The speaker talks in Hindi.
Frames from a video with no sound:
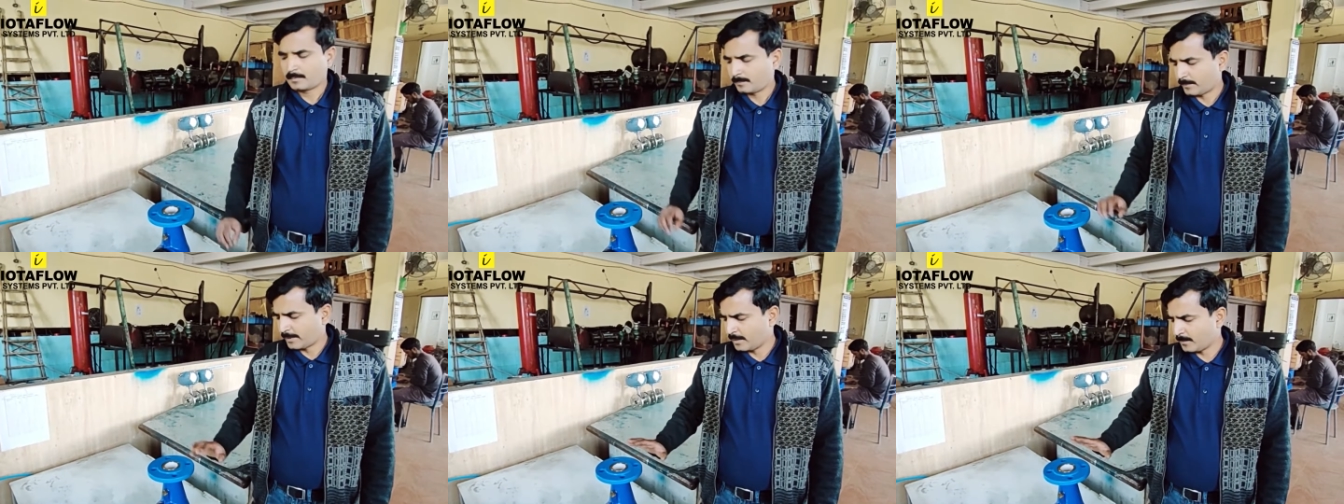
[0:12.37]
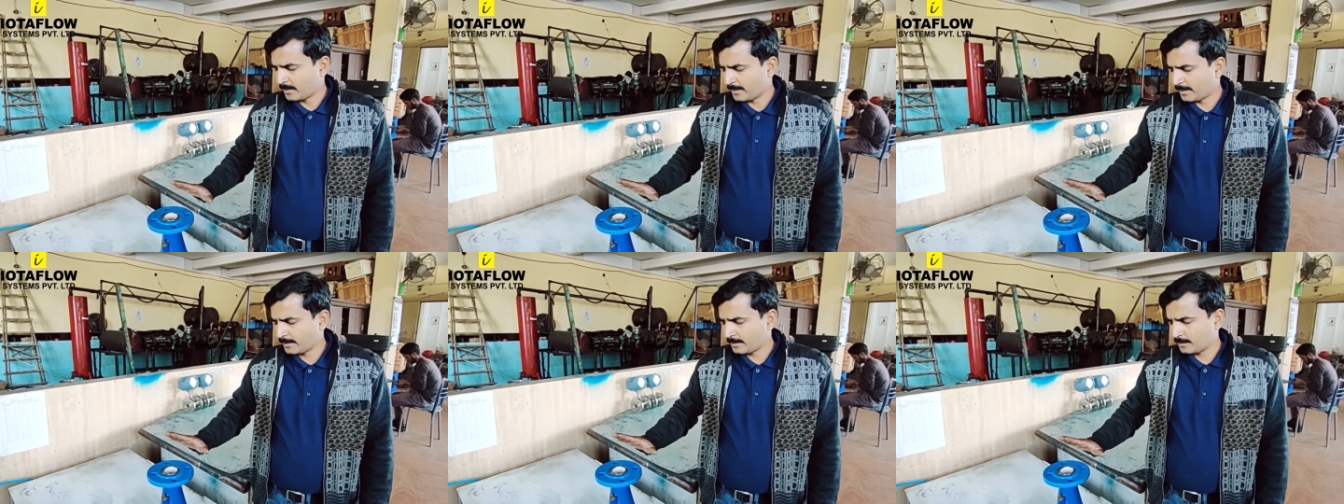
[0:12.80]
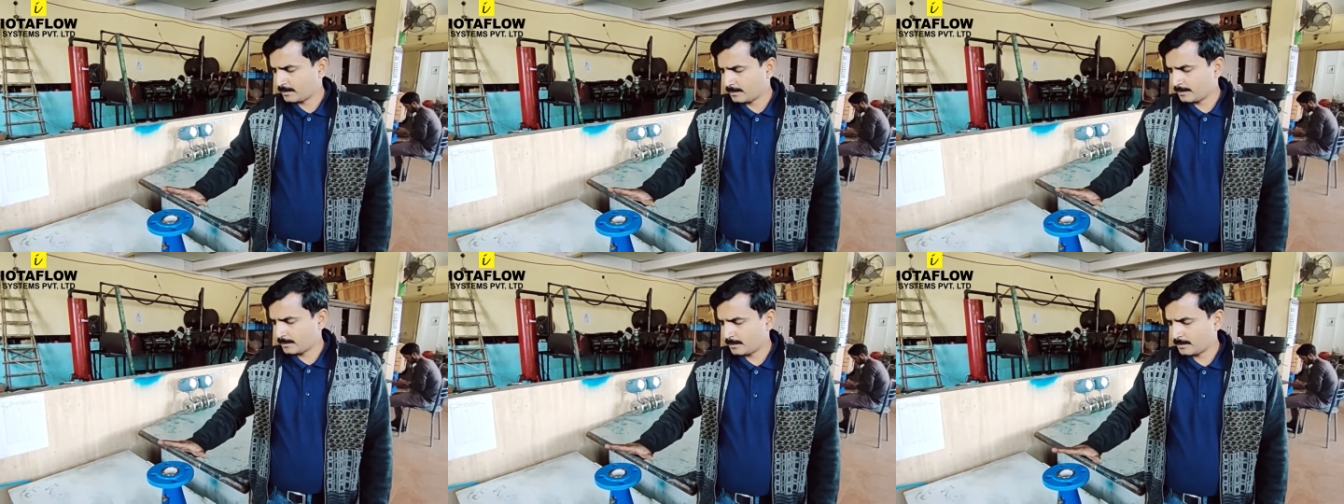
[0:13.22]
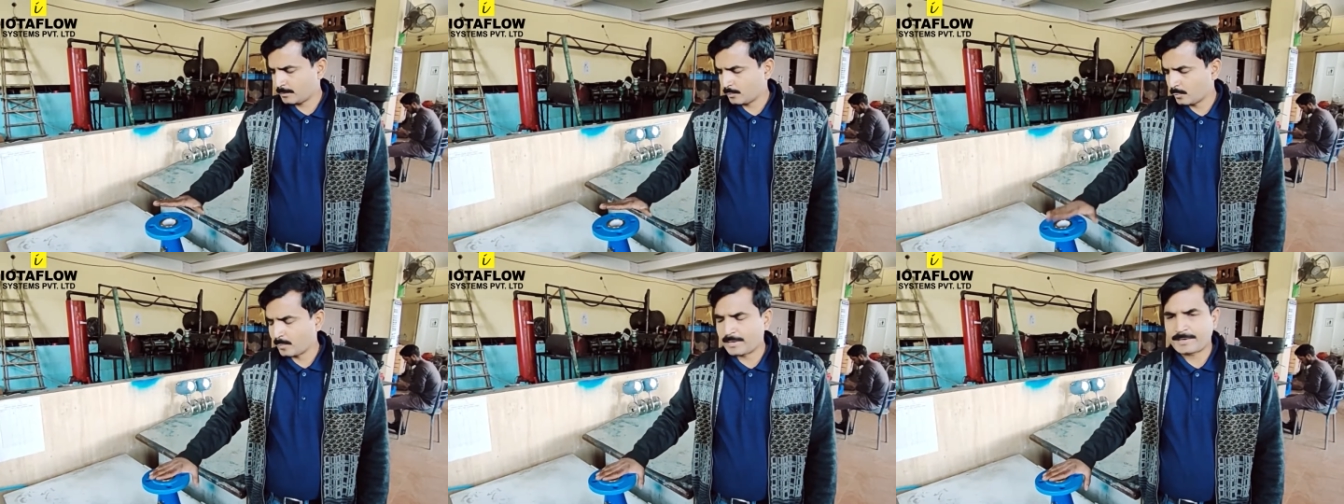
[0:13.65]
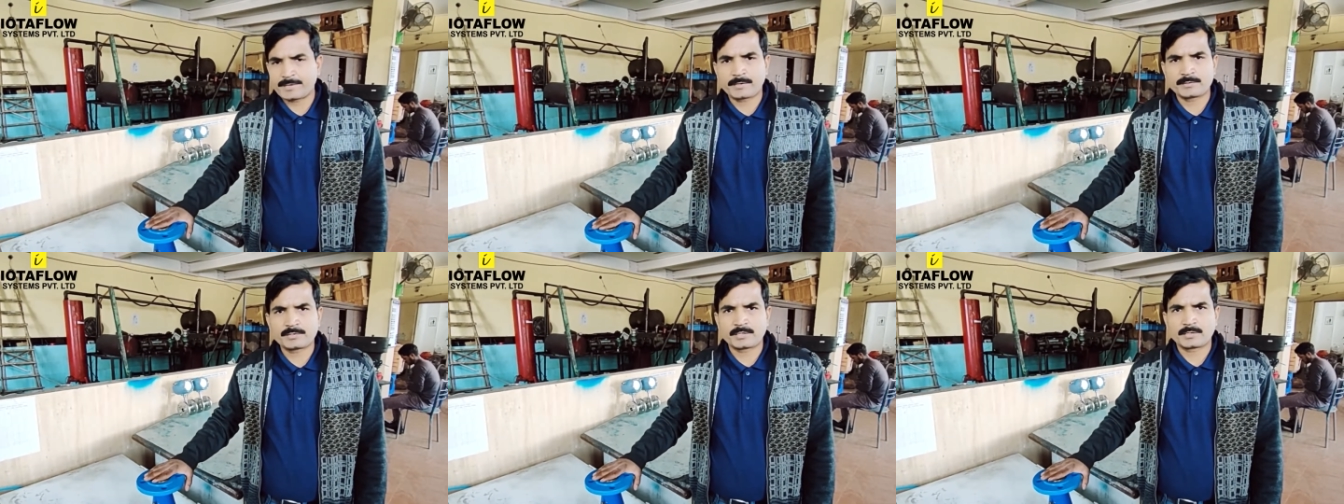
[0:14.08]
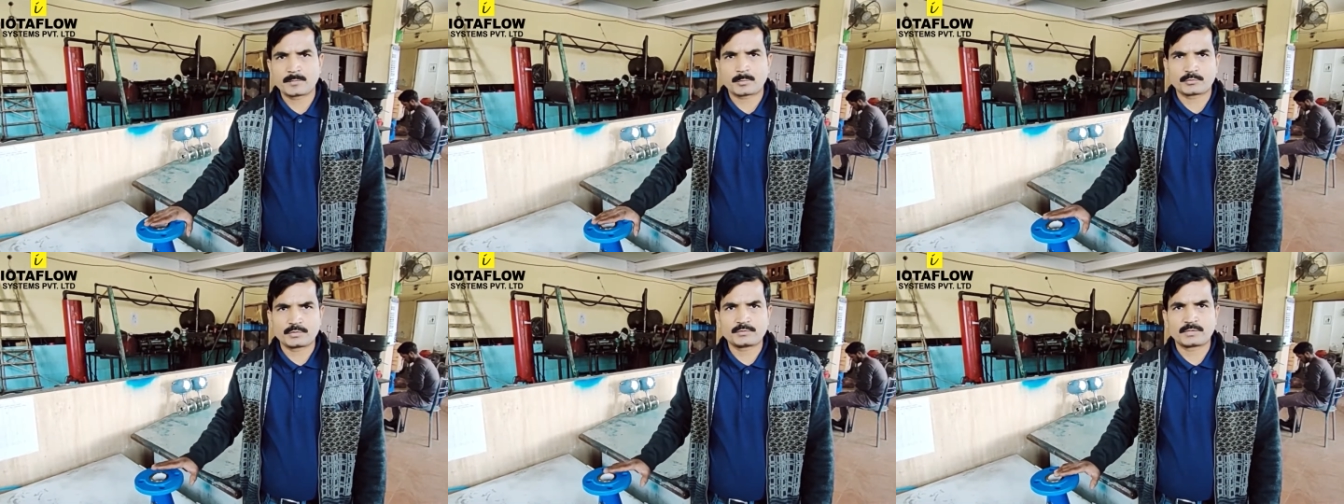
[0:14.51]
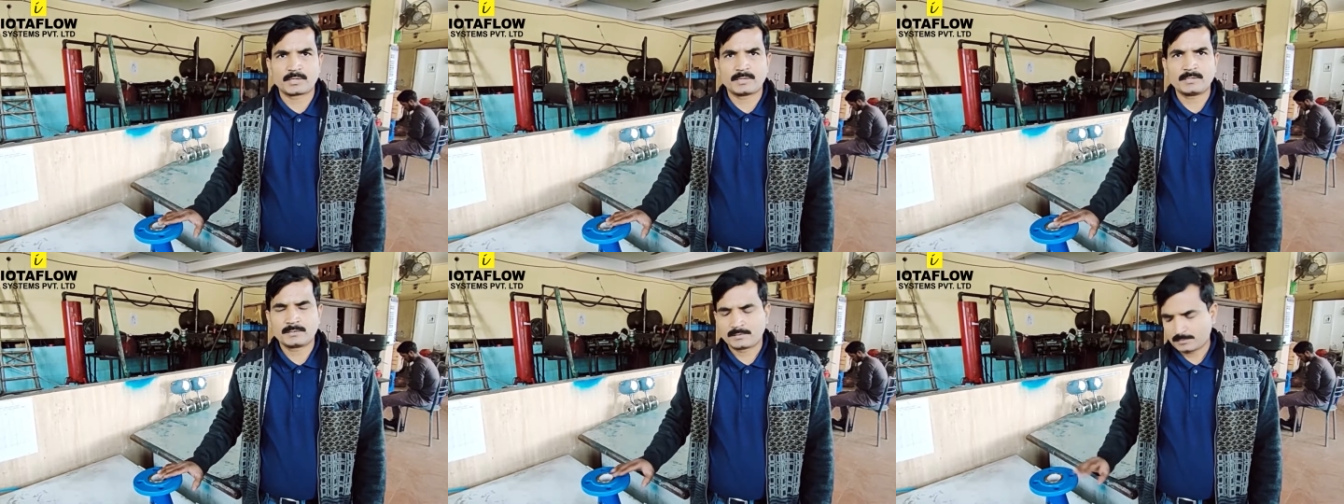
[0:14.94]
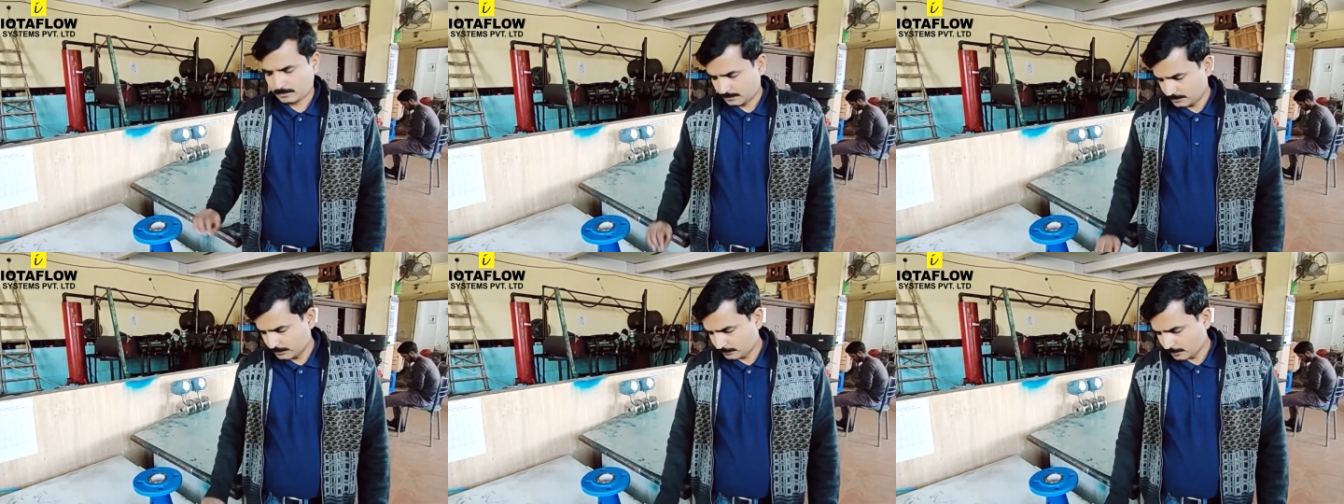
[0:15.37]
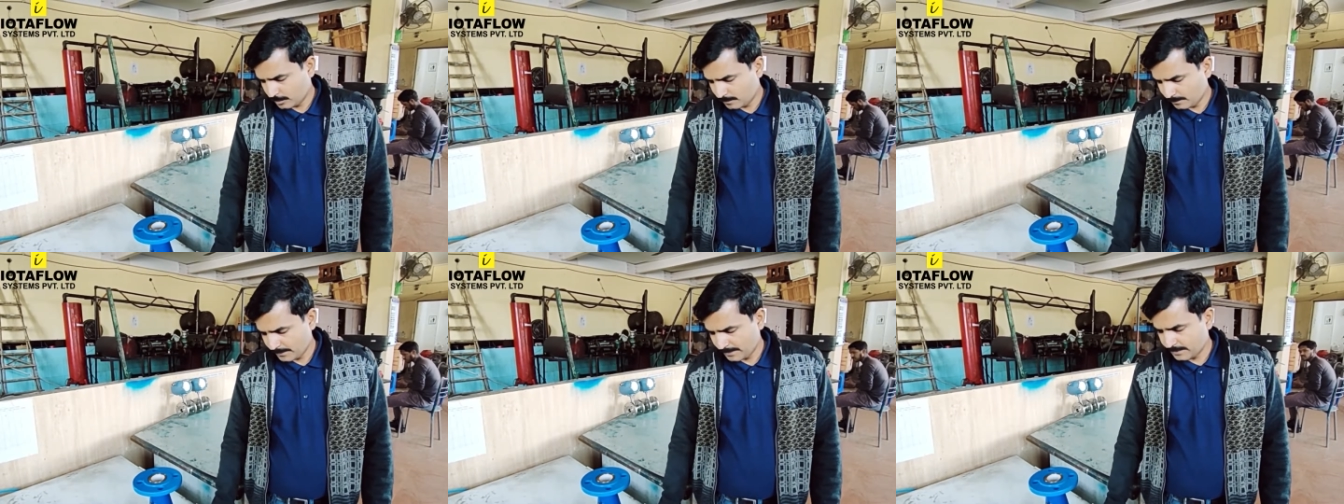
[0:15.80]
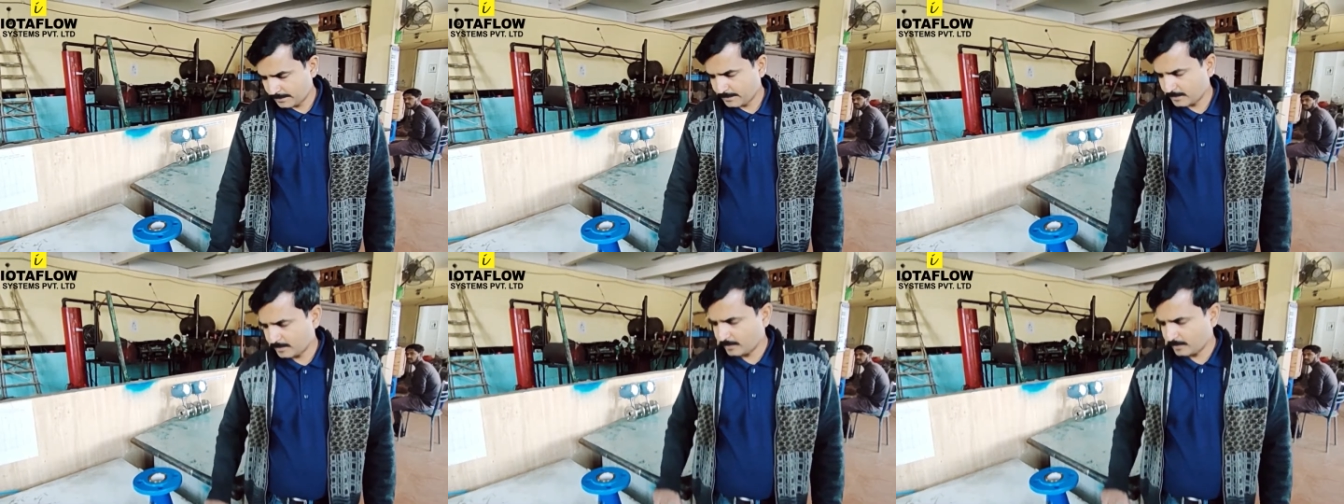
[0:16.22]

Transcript: पहले हमारा एक ये नोमैटिक टेस्टिंग का प्रोसेस था जिसको हम पहले ये